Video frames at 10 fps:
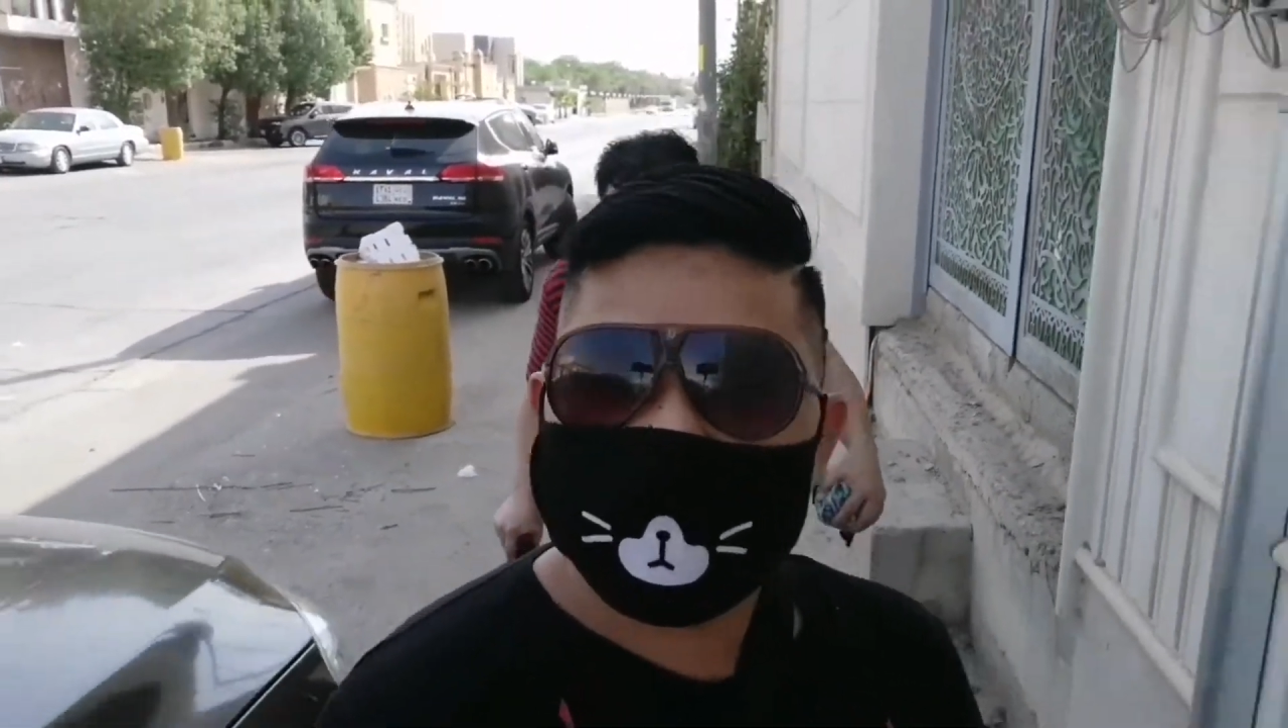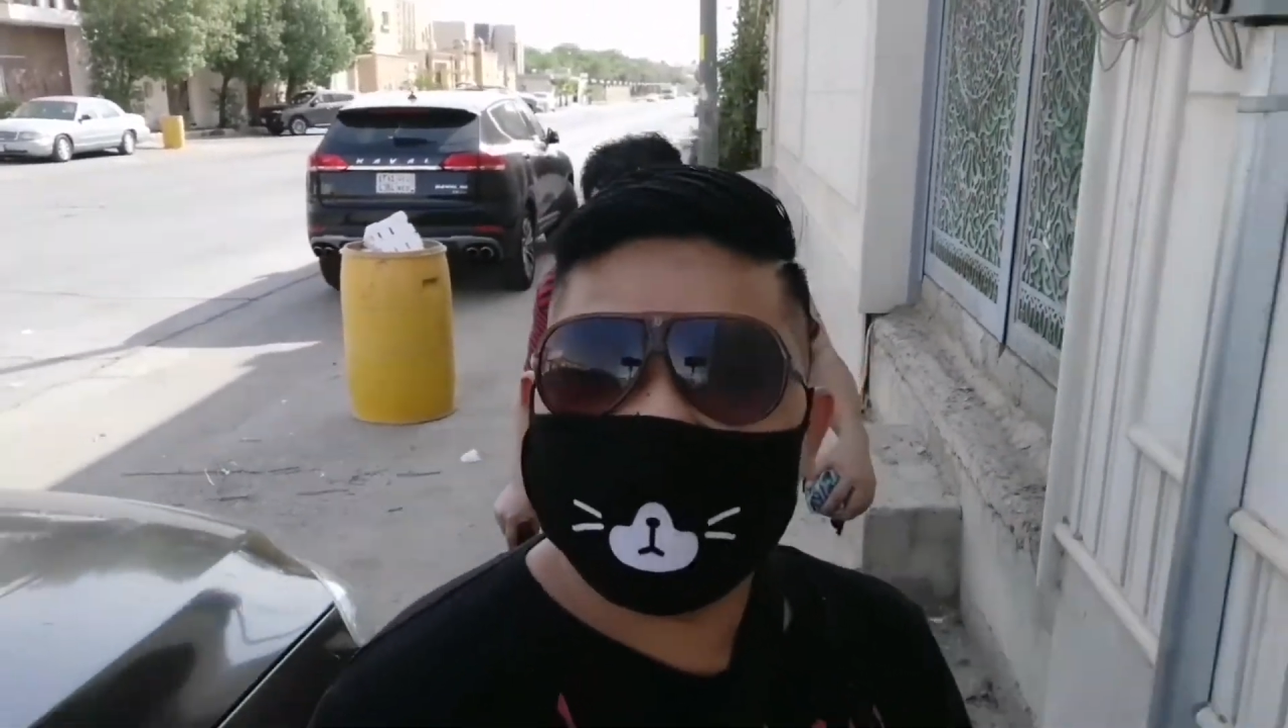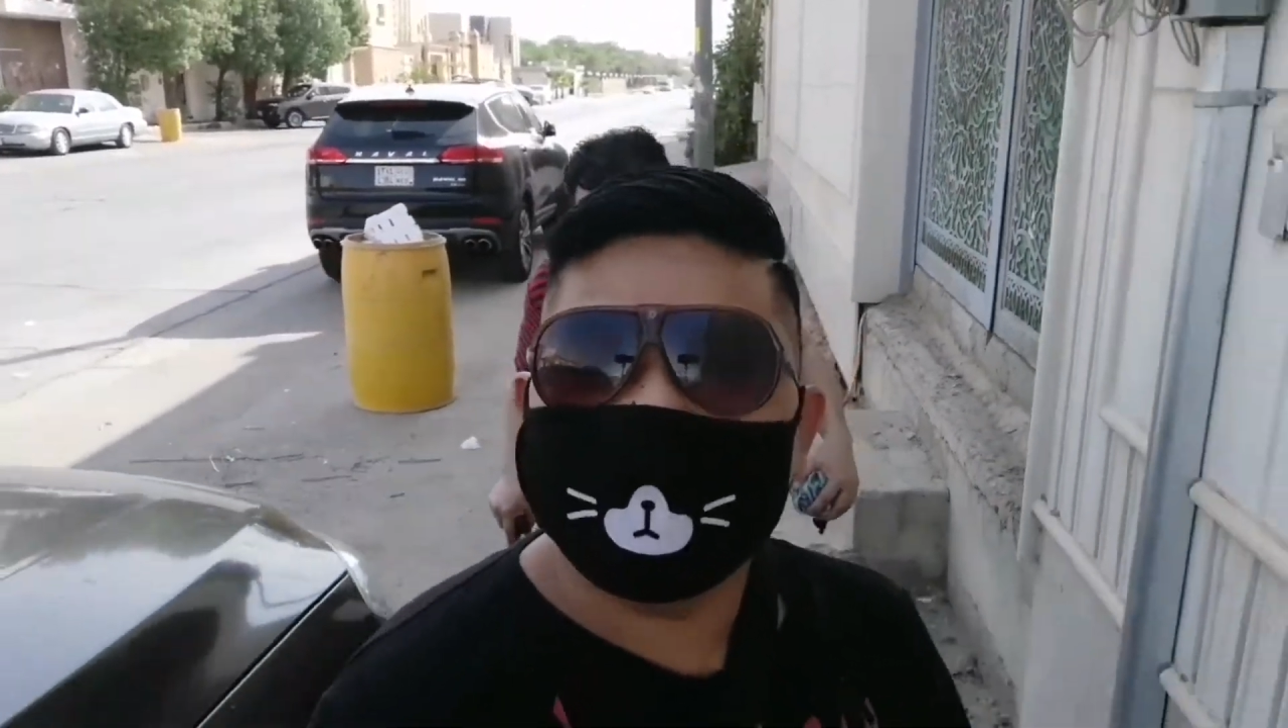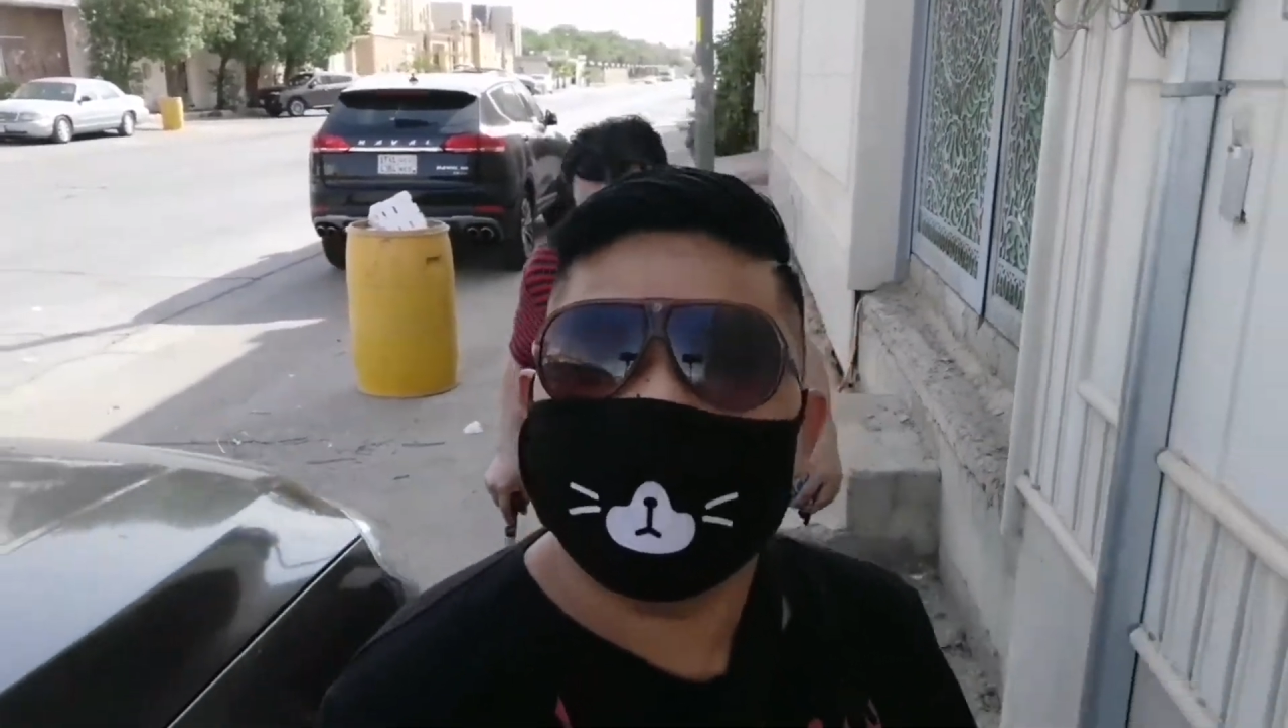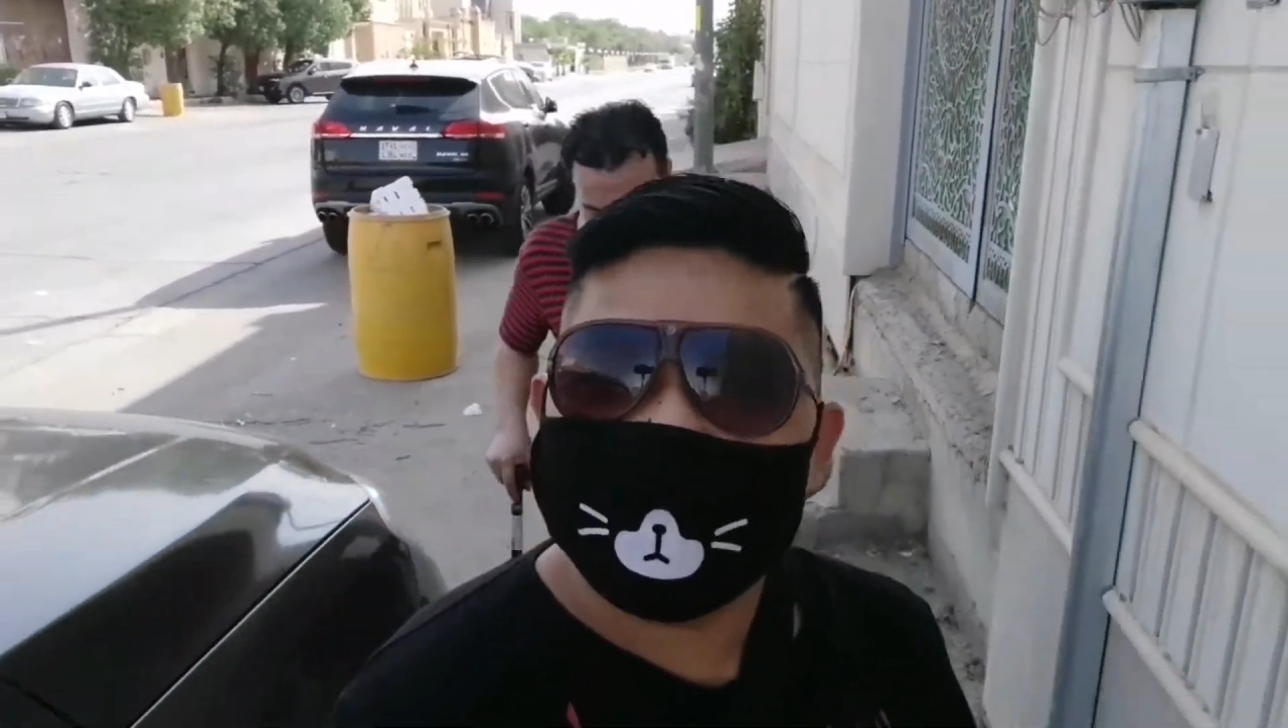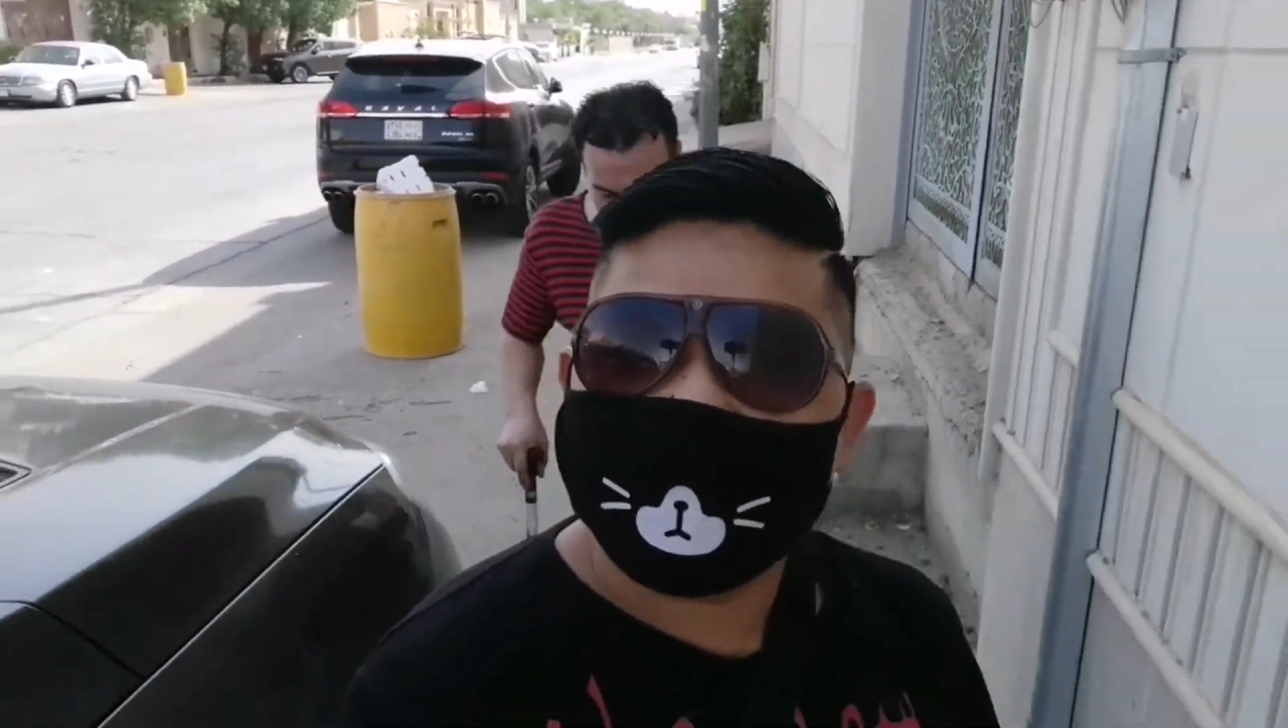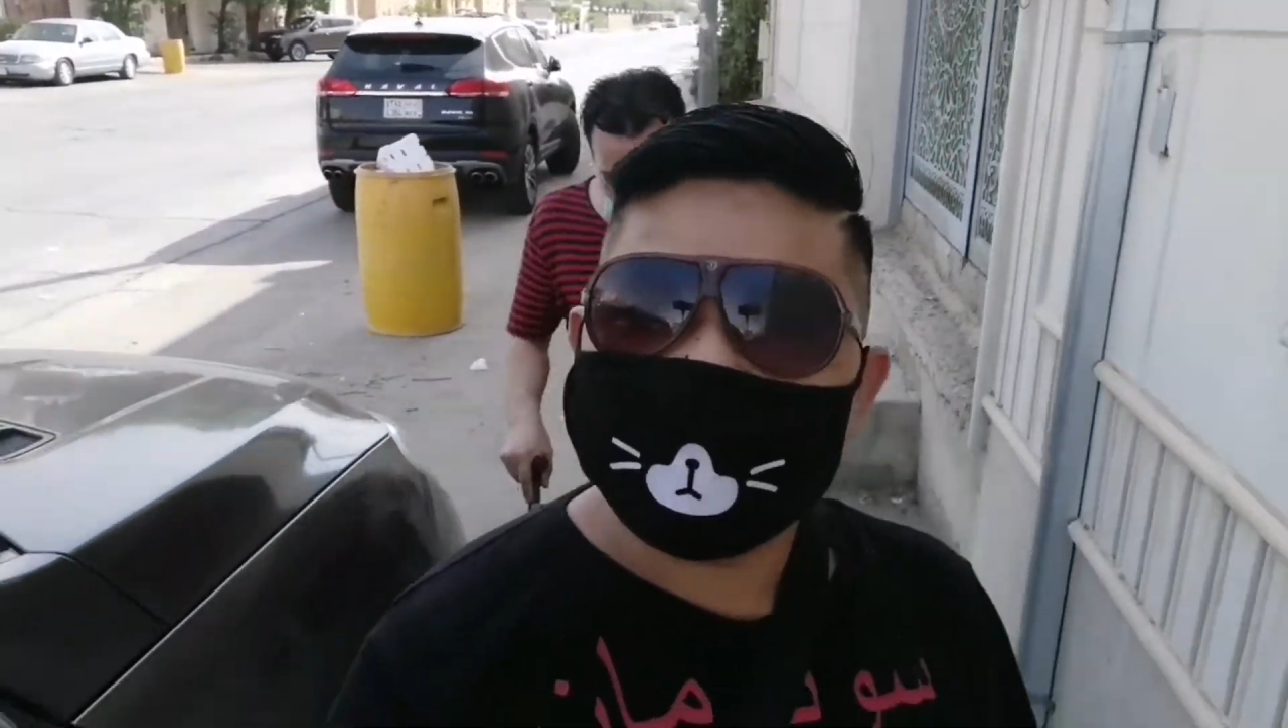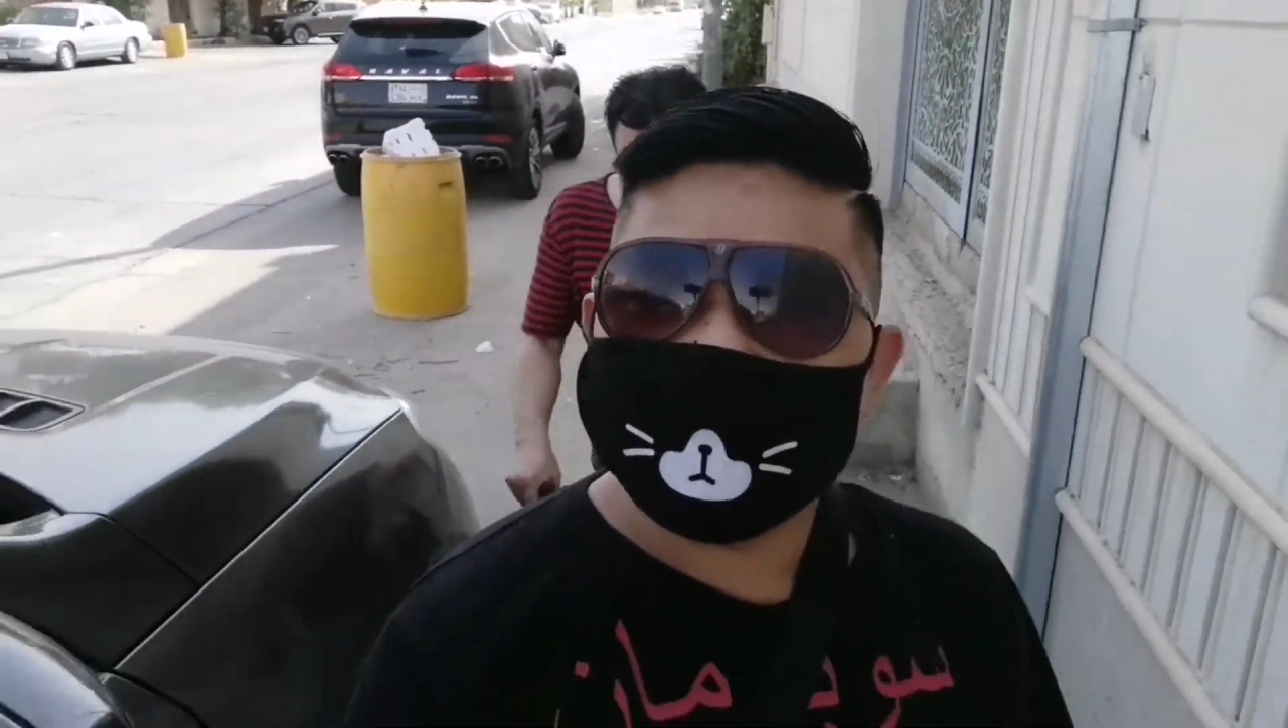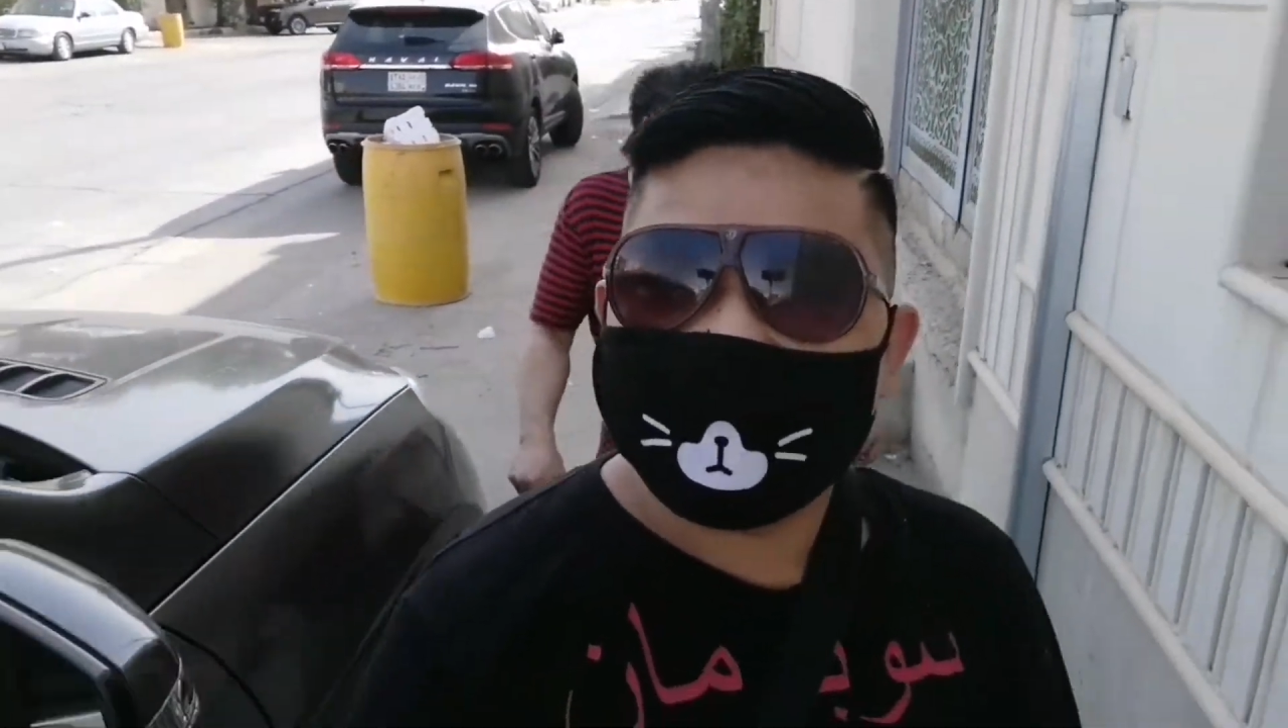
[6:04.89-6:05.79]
malapit na kami